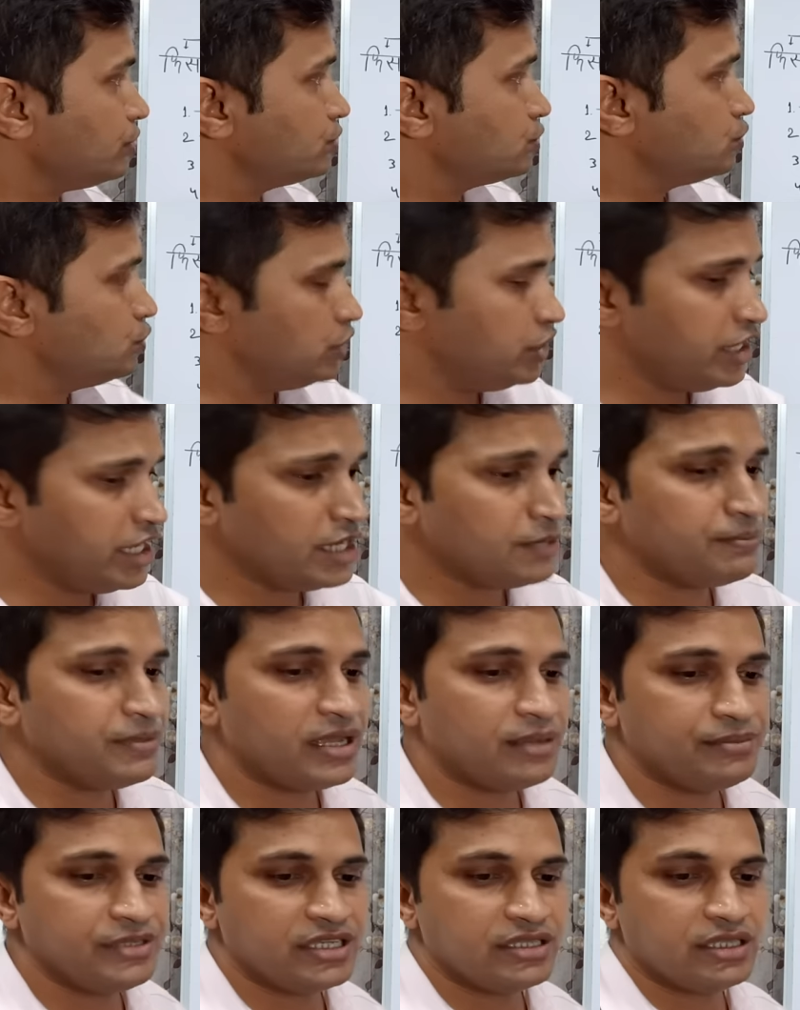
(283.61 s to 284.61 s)
तो एक में
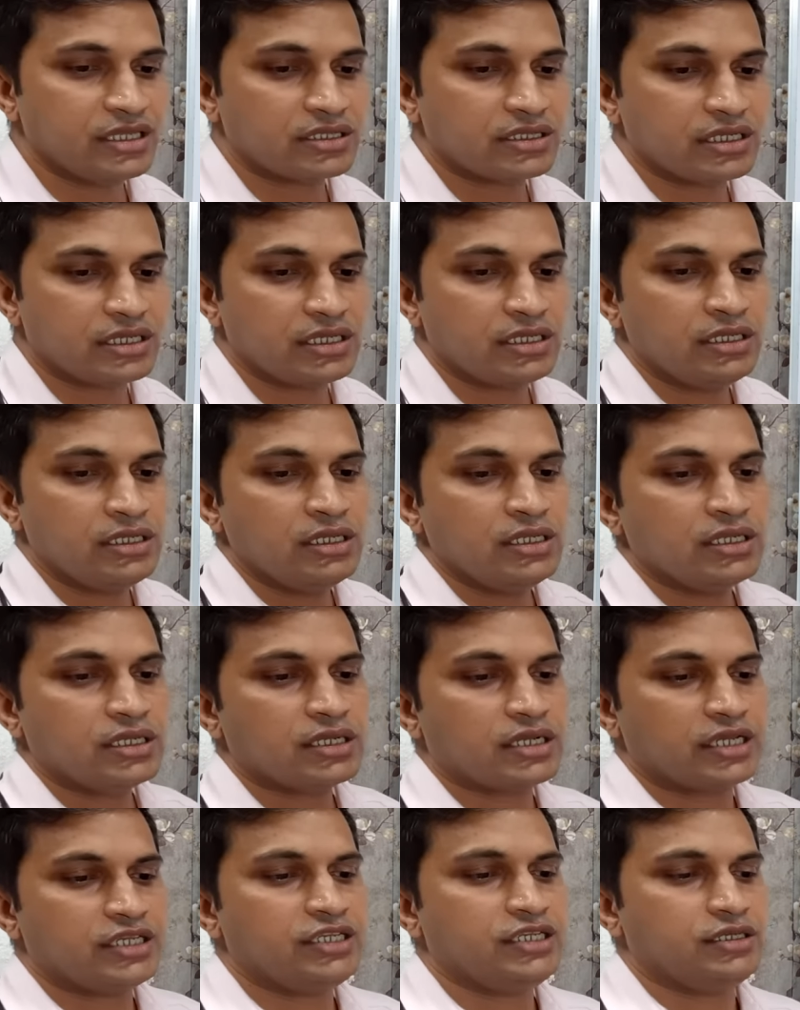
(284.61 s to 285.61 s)
हम ये देखते हैं
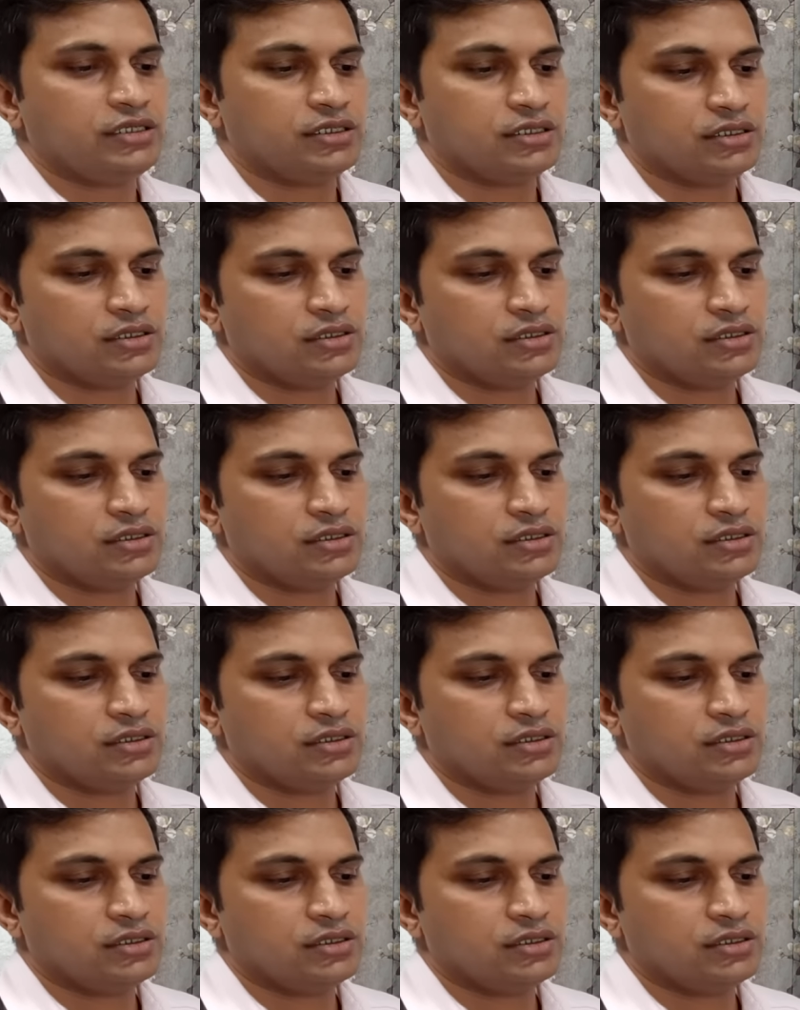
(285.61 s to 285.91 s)
कहीं